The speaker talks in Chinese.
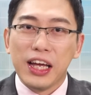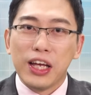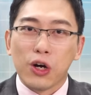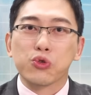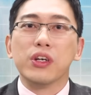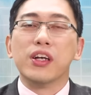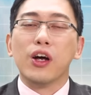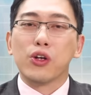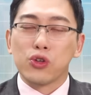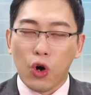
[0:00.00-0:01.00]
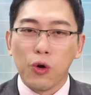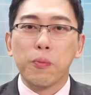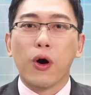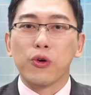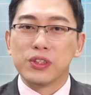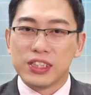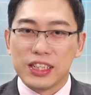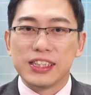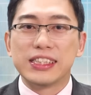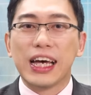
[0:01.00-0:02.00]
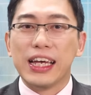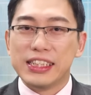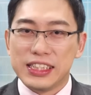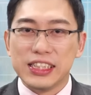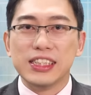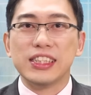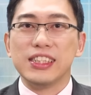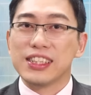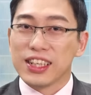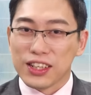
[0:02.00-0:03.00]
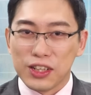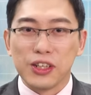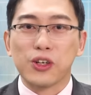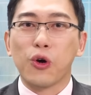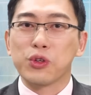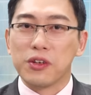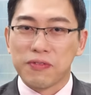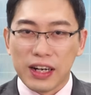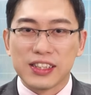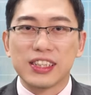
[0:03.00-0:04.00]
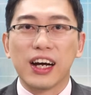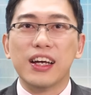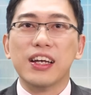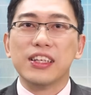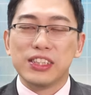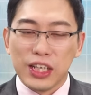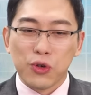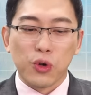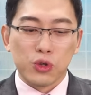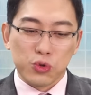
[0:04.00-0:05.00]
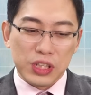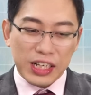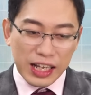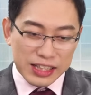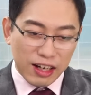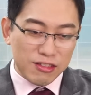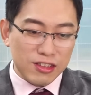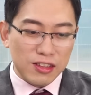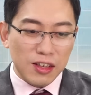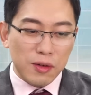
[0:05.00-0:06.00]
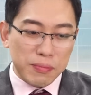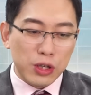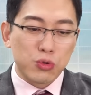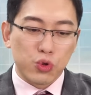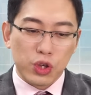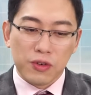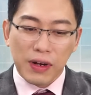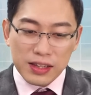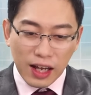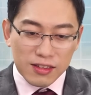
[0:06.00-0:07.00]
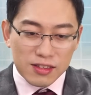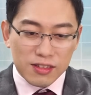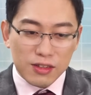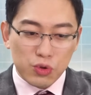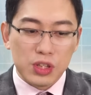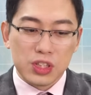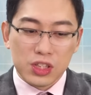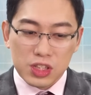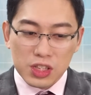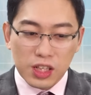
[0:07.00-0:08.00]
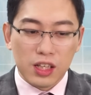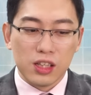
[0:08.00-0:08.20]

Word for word: 哦，所以通膨正在进行一个可控的方向。结果如你看到的，美股昨天又反弹了，所以其实今天